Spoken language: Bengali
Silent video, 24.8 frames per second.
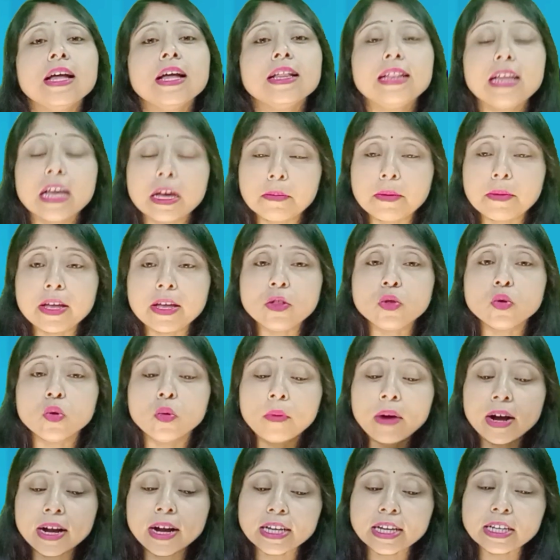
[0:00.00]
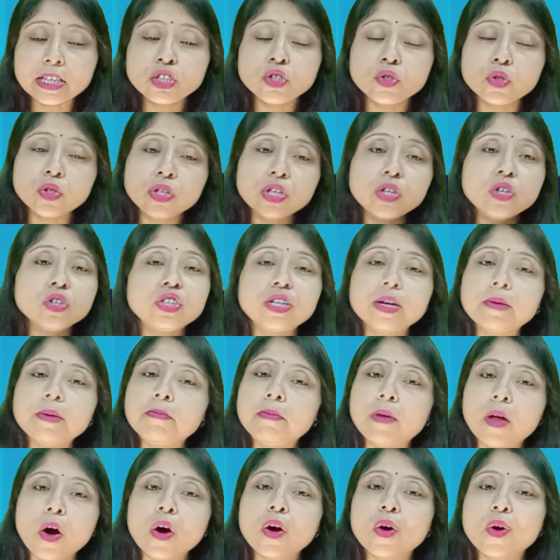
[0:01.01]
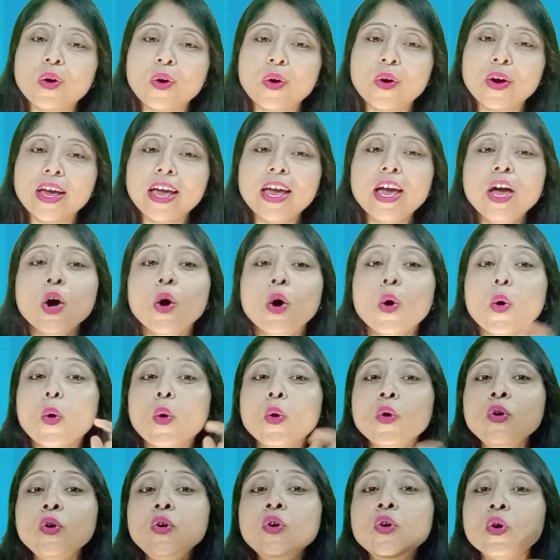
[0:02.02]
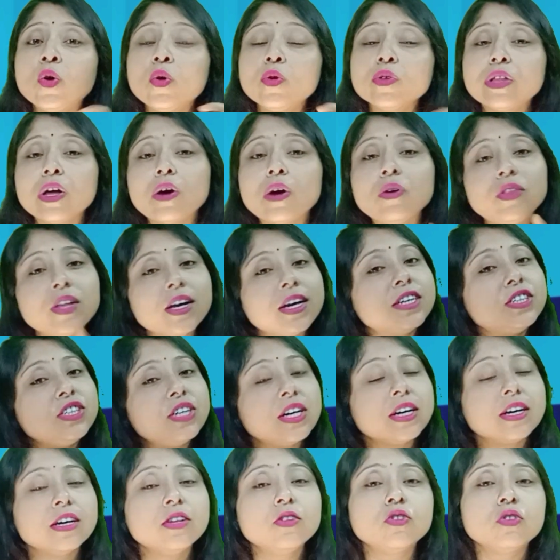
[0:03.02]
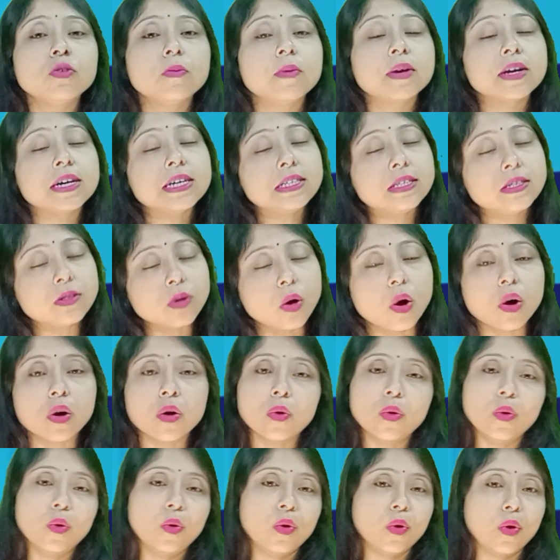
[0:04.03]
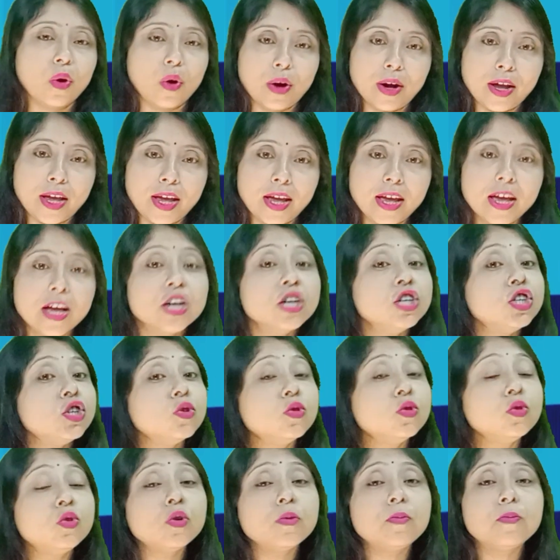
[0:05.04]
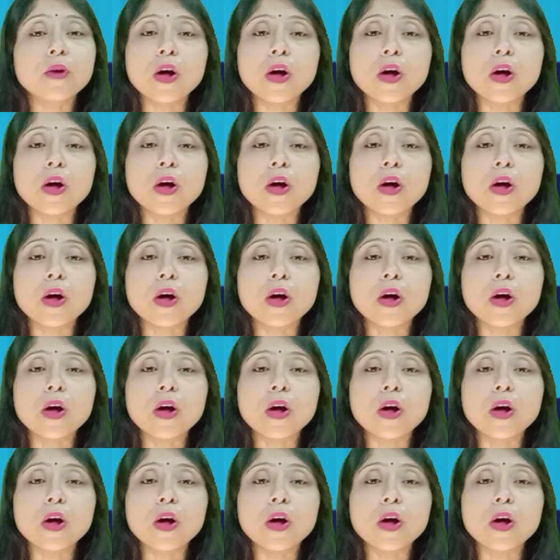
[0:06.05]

দেখবে তোমাকে যদিও সে ব্লক করে অন্য কোথাও থেকে সে কিন্তু তোমাকে স্টক ও করে শুধু